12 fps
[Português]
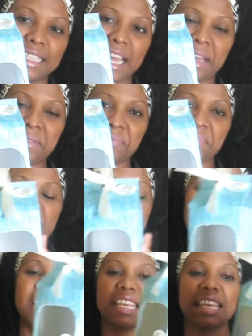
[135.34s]
tá?
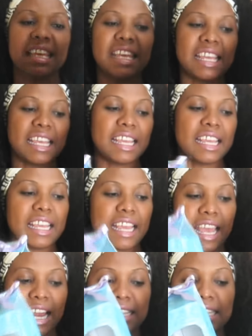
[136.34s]
E
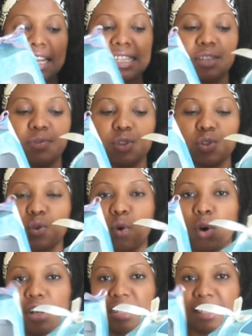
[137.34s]
ela tem esse
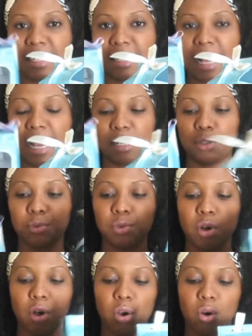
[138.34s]
visor de
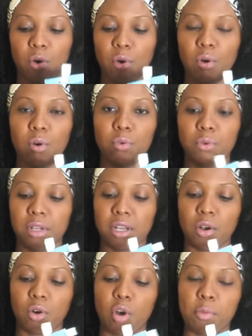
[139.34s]
acetato, ou
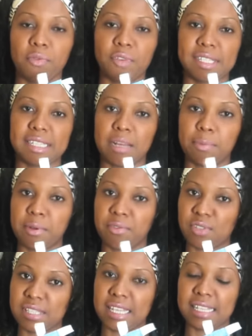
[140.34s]
como eu vou ensinar para
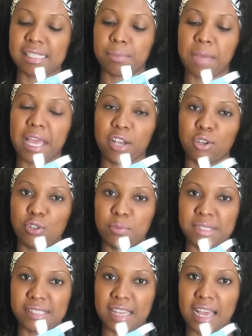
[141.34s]
vocês a
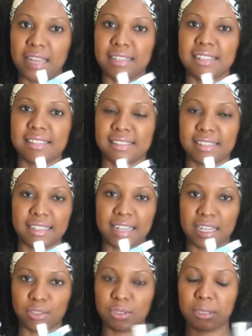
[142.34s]
economizar nesse
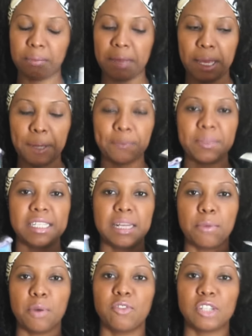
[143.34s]
acetato também,
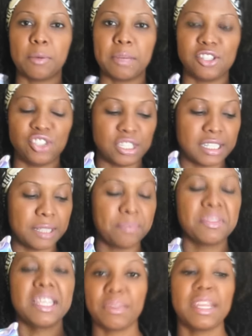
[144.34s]
tá bom? Vou dar uma dica.
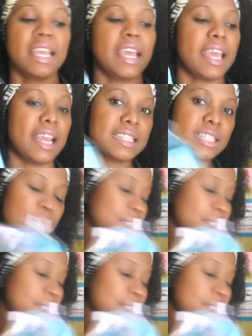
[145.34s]
É, se